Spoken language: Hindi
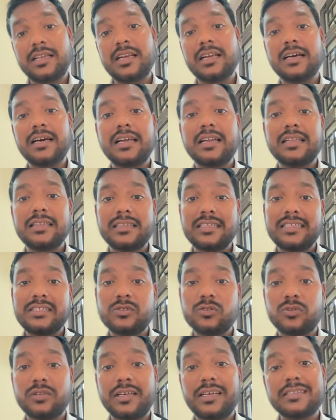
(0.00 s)
लगा रहे हैं
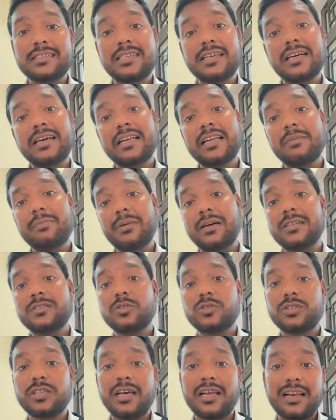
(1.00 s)
तीन लगा रहे हैं
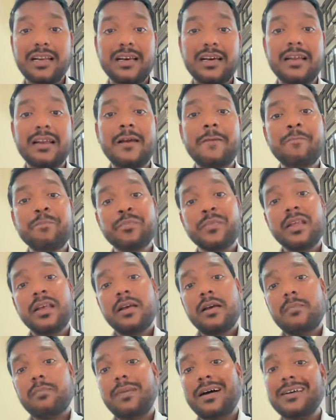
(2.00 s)
पाँच लगा रहे
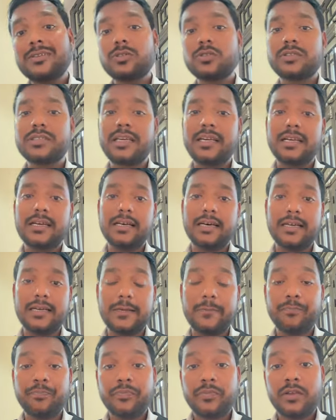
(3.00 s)
हैं पाँच लगा रहे
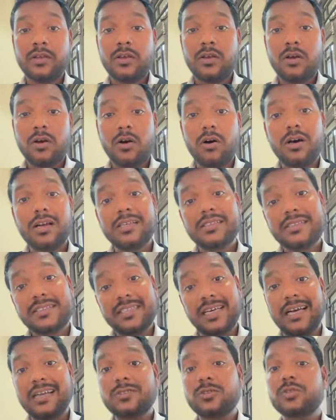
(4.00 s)
हैं और
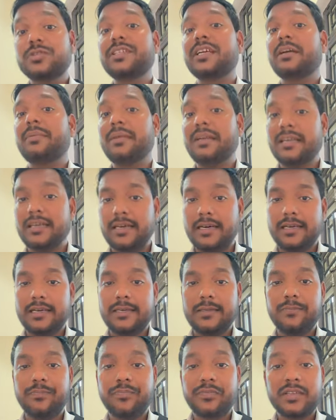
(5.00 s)
चार भी लगा रहे
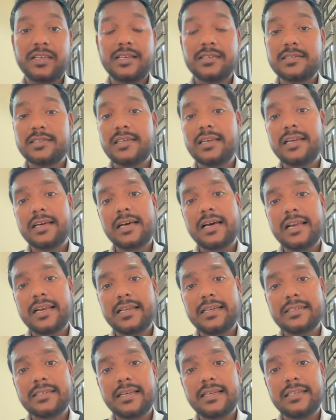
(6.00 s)
हैं किस लिए लगा रहे हैं
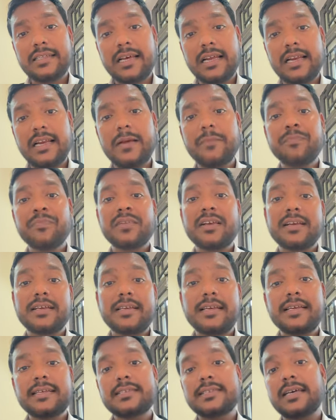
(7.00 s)
ये सारी धाराएं
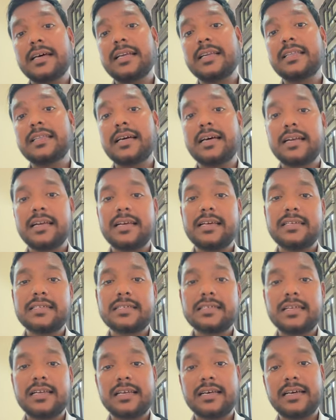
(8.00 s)
ये सारी धाराएं
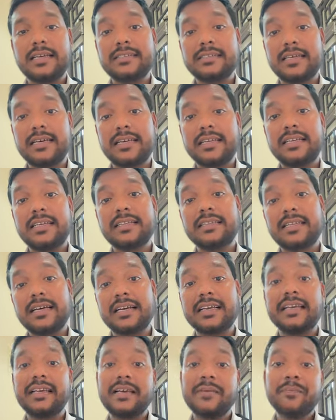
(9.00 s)
इसलिए लगाई जा रही हैं
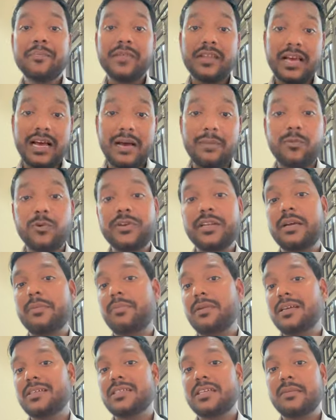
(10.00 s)
ताकि आप उनके
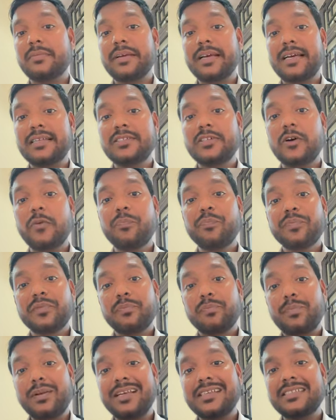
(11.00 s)
प्रेशर में आ जाओ
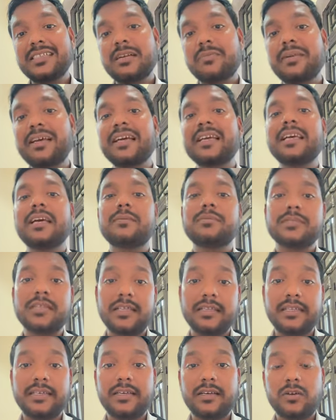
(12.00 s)
प्रेशर में आके आप
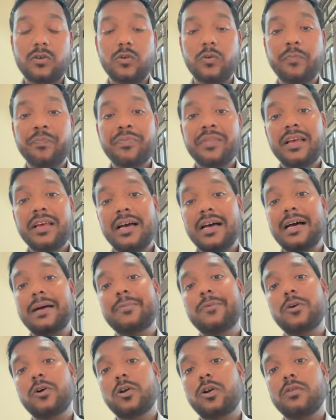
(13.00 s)
शादी कर लो
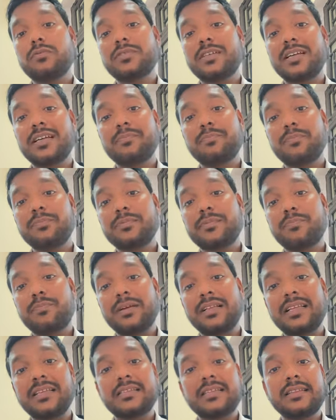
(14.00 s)
आपको ऑल ऑफ सडन
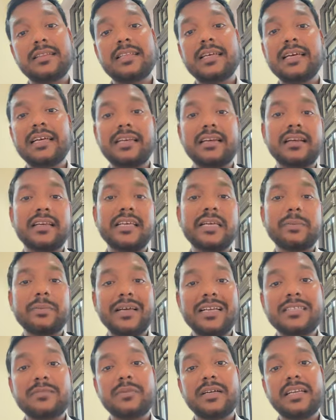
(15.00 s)
पता चलता है कि लड़की
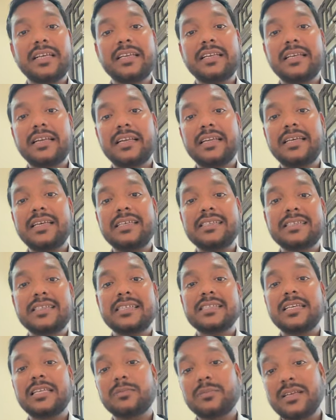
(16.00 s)
मैरिज मटेरियल नहीं इसके
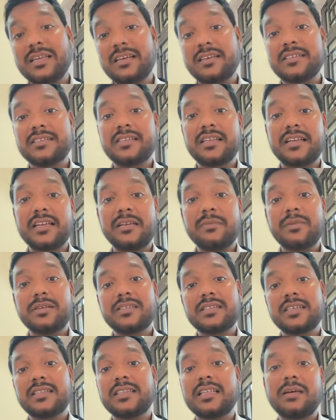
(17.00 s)
साथ मेरा रिश्ता नहीं बन
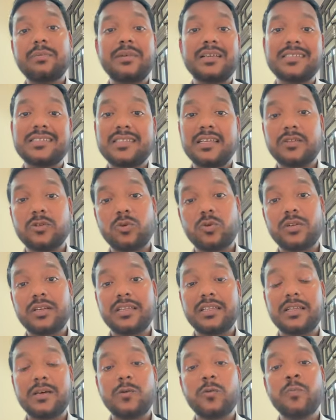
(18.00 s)
सकता है मैं रिश्ता तोड़
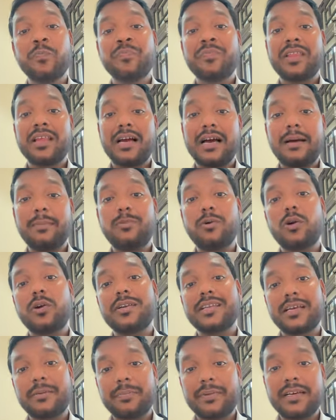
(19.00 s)
देता हूँ आप
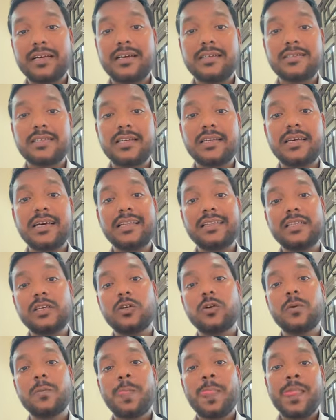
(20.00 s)
लौट के अपने घर चले आते
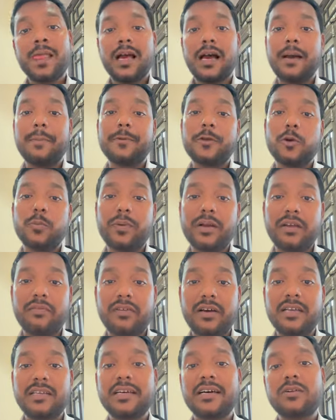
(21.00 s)
हो आपके ऊपर एफ
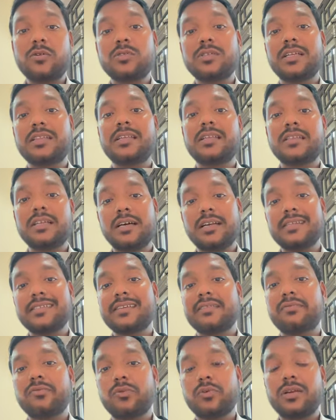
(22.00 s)
हो जाती थाने
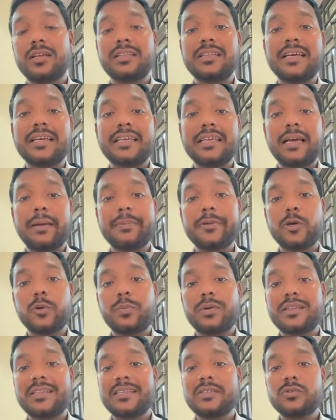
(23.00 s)
से फोन आता है कि आपके
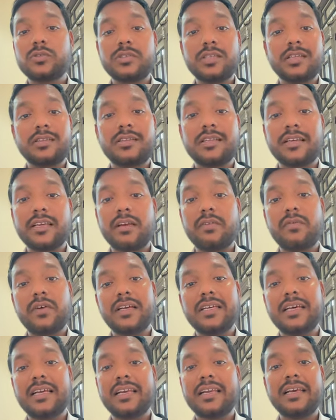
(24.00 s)
ऊपर तीन की
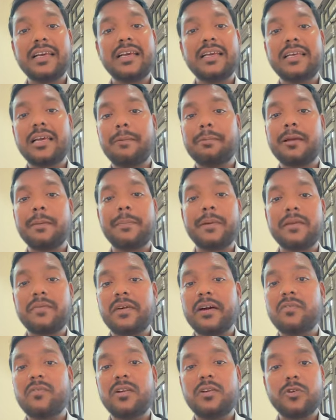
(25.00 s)
एफ लिख गई आपके
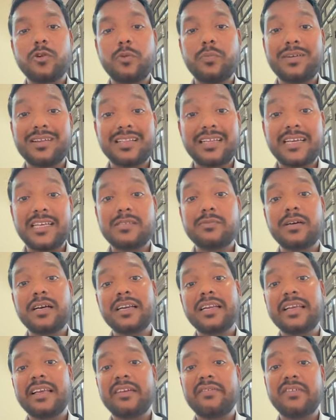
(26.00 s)
परिवार वालों के ऊपर दहेज
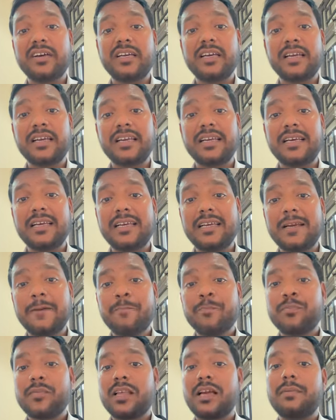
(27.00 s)
मांगने की एफ लिख गई
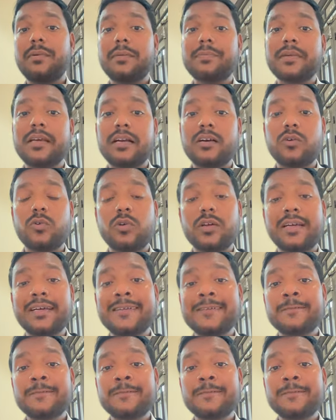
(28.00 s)
अब आप क्या करोगे